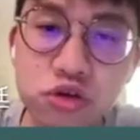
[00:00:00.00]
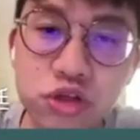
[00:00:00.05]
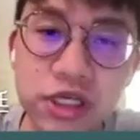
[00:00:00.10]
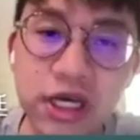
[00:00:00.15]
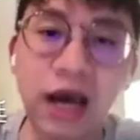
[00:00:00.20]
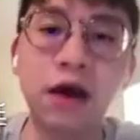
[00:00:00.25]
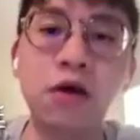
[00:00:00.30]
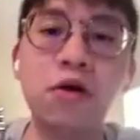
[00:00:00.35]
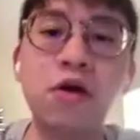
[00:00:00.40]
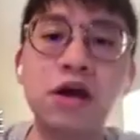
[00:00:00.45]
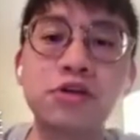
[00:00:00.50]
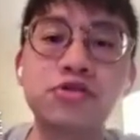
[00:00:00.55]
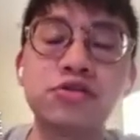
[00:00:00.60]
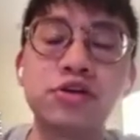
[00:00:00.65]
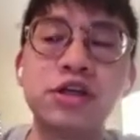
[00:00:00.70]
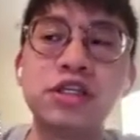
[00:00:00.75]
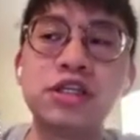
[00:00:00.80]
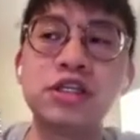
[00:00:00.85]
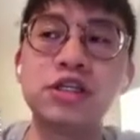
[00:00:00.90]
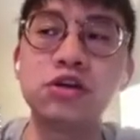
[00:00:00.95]
强化
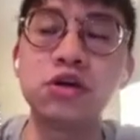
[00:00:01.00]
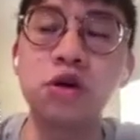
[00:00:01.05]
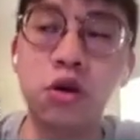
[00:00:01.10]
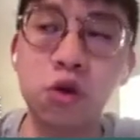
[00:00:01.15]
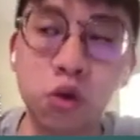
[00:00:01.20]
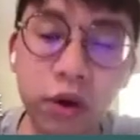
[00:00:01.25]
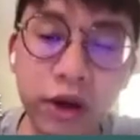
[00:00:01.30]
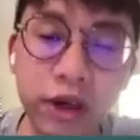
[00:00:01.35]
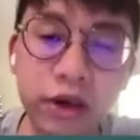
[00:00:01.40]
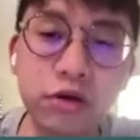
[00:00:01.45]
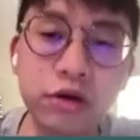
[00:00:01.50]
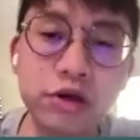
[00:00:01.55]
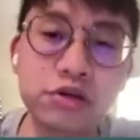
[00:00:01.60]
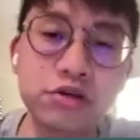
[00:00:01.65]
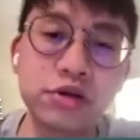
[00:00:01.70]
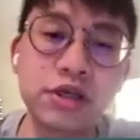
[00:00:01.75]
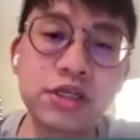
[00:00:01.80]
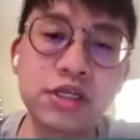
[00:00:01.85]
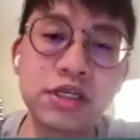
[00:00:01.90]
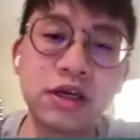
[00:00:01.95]
学习用回馈
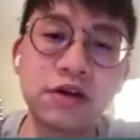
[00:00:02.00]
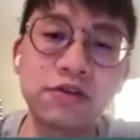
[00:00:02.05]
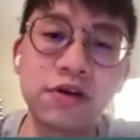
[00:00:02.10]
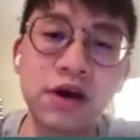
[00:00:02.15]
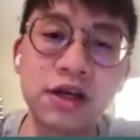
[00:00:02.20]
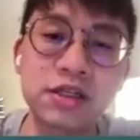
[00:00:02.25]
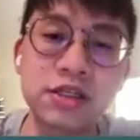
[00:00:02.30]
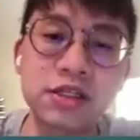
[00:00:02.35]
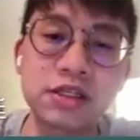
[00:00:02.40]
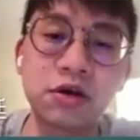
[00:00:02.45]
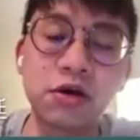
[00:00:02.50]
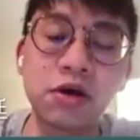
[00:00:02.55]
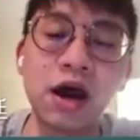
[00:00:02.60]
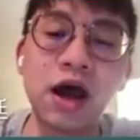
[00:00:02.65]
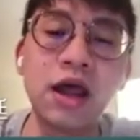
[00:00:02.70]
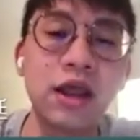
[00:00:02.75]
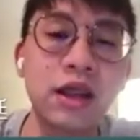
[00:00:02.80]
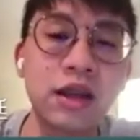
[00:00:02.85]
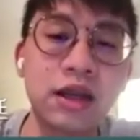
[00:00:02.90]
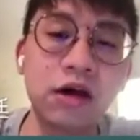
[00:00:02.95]
学习的方式的
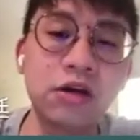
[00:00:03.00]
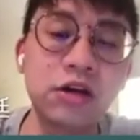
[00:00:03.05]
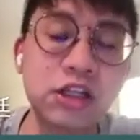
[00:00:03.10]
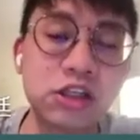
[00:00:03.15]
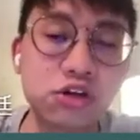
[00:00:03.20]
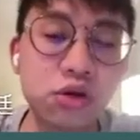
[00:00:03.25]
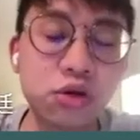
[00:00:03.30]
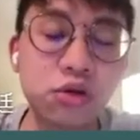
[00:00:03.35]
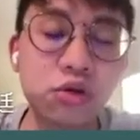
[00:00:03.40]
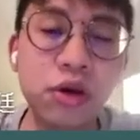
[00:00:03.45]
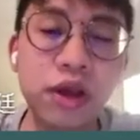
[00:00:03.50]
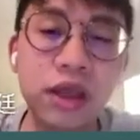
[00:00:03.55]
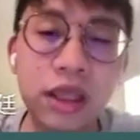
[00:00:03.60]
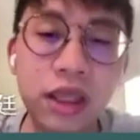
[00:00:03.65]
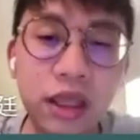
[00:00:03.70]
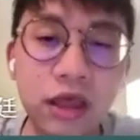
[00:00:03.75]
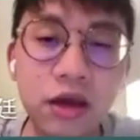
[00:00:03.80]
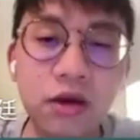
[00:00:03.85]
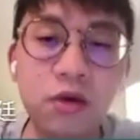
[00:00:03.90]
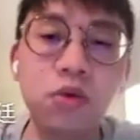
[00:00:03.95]
话，然后你针对
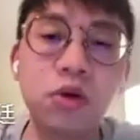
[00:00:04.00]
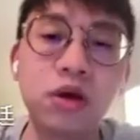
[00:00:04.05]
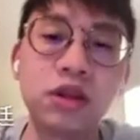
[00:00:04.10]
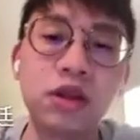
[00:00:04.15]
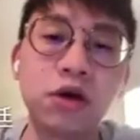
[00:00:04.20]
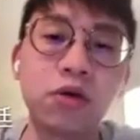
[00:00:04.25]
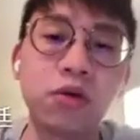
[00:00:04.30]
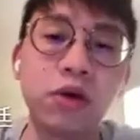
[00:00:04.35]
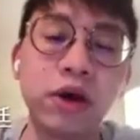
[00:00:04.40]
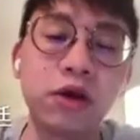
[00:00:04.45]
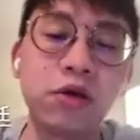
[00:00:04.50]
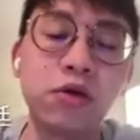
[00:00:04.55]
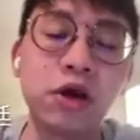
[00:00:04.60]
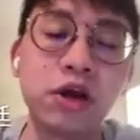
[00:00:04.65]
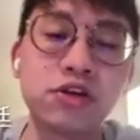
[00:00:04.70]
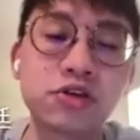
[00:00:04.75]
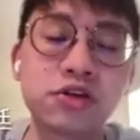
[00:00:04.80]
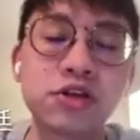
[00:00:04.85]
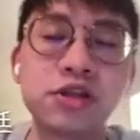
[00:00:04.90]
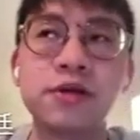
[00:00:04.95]
英文的回
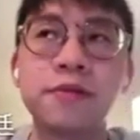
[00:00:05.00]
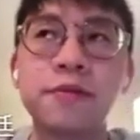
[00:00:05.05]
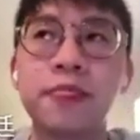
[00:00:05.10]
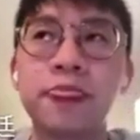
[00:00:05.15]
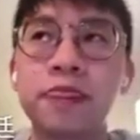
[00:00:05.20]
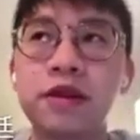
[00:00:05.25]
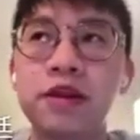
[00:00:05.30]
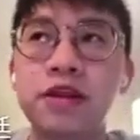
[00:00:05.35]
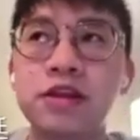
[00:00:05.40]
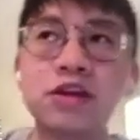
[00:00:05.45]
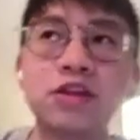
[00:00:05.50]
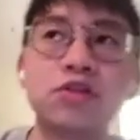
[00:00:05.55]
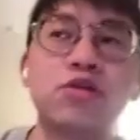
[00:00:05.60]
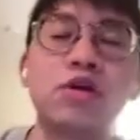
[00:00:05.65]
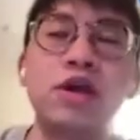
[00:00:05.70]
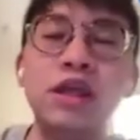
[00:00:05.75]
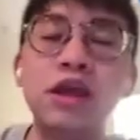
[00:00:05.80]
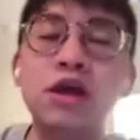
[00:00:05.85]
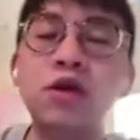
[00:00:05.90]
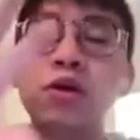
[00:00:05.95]
馈，就是你针
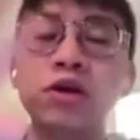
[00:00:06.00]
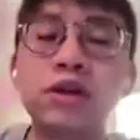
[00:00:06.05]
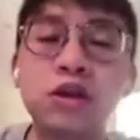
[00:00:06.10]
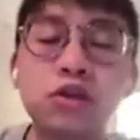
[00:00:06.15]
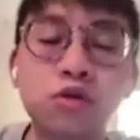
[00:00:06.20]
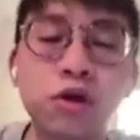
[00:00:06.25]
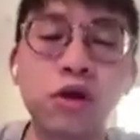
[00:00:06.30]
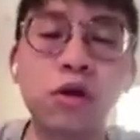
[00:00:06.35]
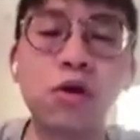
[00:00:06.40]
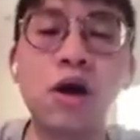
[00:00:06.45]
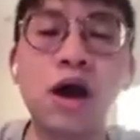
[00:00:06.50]
对英文的对